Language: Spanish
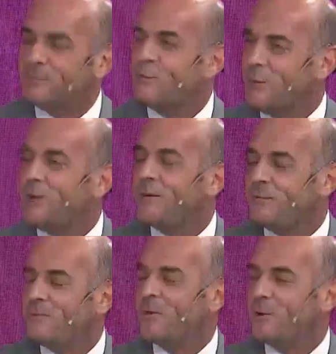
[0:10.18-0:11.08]
Muy bien,
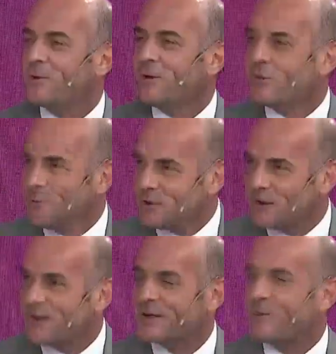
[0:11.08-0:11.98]
muy contento.
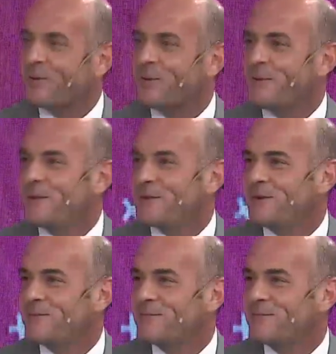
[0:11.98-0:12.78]
Muchas gracias por la invitación.